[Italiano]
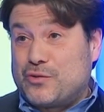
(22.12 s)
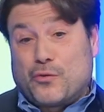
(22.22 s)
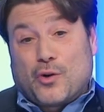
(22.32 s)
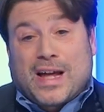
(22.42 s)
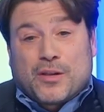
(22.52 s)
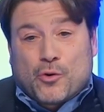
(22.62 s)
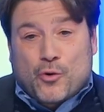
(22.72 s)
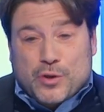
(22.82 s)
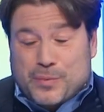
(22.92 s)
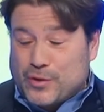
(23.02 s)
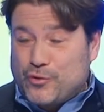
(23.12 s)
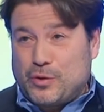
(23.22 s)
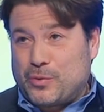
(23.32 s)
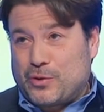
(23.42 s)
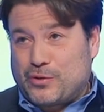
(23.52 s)
violando ogni
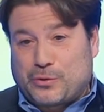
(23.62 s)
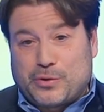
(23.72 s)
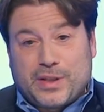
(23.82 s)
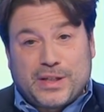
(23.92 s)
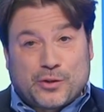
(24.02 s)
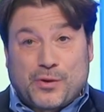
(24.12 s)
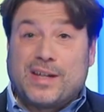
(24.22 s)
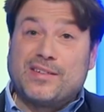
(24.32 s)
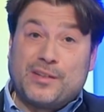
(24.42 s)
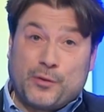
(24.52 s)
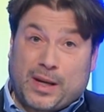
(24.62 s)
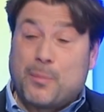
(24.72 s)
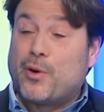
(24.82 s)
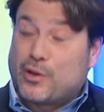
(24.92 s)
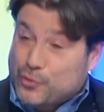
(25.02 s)
principio dello Stato di diritto. Non è che, non è che
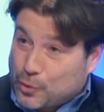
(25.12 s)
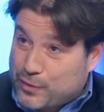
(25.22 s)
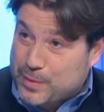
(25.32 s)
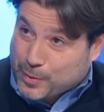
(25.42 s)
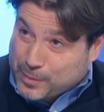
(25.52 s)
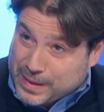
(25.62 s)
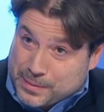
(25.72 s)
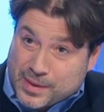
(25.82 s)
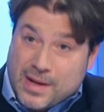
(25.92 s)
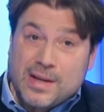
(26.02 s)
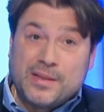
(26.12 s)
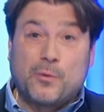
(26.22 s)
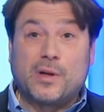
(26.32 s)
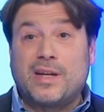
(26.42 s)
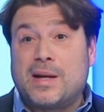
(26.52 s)
poi risolve i problemi del
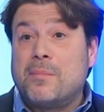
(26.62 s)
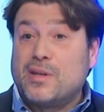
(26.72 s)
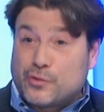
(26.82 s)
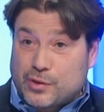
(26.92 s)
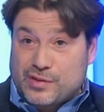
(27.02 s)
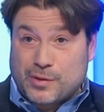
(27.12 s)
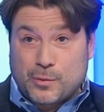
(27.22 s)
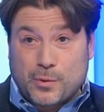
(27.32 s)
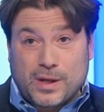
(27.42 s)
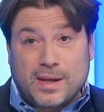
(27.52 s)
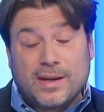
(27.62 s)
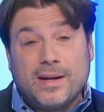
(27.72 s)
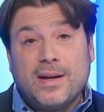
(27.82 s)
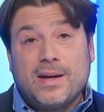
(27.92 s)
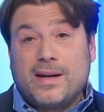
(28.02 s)
quartiere, ammesso che siano quelli.
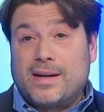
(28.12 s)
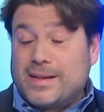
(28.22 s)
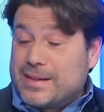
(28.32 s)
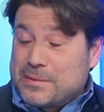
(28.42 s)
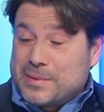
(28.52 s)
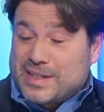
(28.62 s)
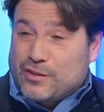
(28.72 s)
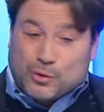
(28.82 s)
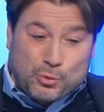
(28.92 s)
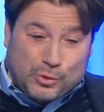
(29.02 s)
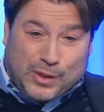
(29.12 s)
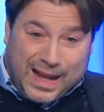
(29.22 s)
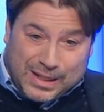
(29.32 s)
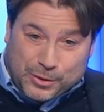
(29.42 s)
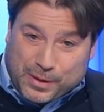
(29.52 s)
Eh, come dire, c'è
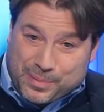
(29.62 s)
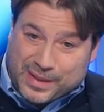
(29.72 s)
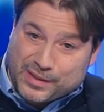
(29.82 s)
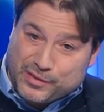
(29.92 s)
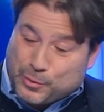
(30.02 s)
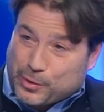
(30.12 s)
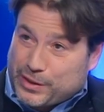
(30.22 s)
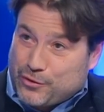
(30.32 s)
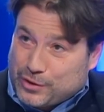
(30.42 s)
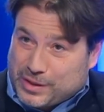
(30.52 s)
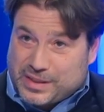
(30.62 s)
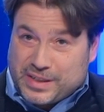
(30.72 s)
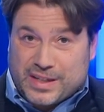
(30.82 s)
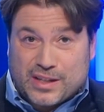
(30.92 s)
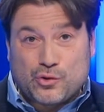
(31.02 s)
tutt'altro che prendersi cura dei
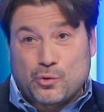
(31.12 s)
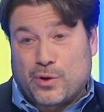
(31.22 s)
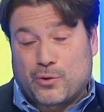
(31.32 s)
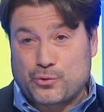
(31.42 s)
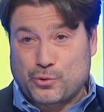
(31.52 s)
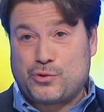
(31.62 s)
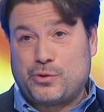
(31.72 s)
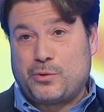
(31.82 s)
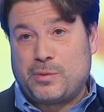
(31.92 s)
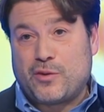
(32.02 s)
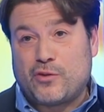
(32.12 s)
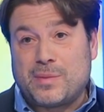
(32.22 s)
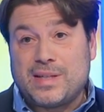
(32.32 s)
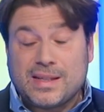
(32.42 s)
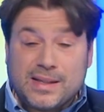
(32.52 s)
cittadini, è solo una costruzione di un'immagine
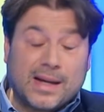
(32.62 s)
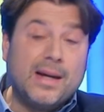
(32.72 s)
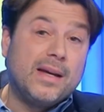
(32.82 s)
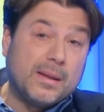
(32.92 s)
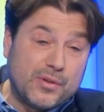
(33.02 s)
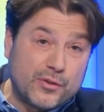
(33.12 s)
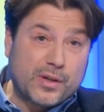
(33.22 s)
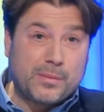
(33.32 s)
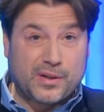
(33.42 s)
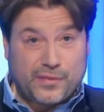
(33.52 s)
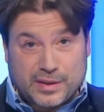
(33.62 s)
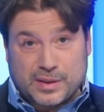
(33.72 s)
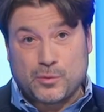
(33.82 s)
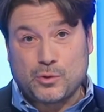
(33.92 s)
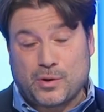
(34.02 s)
mediatica e bisognerebbe riflettere
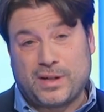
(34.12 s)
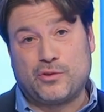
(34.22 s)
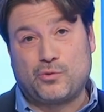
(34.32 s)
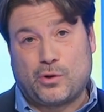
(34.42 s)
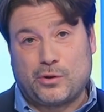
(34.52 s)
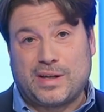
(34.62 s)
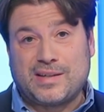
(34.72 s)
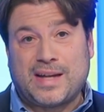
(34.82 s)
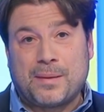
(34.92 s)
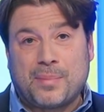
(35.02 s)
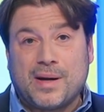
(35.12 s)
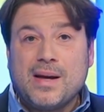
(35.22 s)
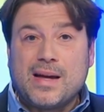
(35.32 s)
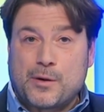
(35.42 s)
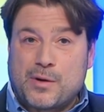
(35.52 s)
molto anche sul ruolo della stampa.
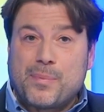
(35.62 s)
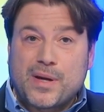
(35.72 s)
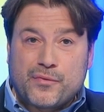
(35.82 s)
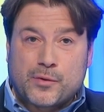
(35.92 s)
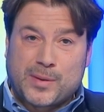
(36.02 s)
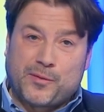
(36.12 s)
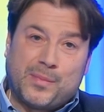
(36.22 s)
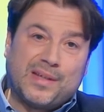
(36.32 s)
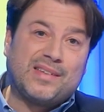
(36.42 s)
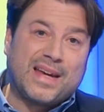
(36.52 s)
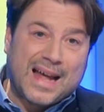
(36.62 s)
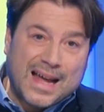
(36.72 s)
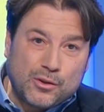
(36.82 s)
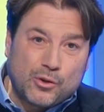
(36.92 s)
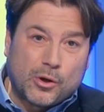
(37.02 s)
Era una performance messa in
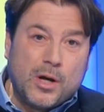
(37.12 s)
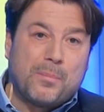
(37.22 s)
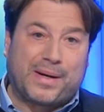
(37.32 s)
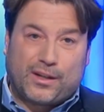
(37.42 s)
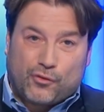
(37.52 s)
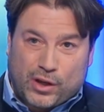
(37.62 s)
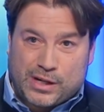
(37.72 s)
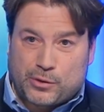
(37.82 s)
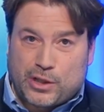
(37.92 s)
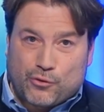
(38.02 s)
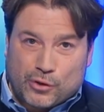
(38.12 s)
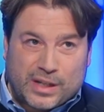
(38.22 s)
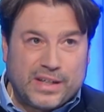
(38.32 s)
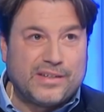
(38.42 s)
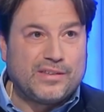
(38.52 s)
atto perché c'erano dei
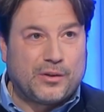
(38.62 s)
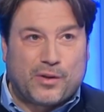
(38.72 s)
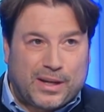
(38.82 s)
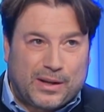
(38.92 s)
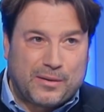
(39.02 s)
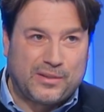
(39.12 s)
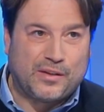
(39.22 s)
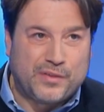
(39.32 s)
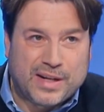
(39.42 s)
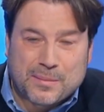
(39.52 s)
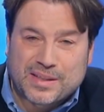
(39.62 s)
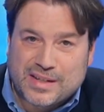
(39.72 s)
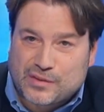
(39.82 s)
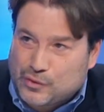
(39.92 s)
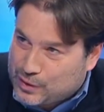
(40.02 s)
giornalisti, non è che Salvini la mattina
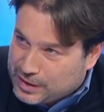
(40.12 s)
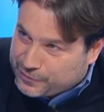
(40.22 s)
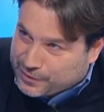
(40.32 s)
si sveglia e fa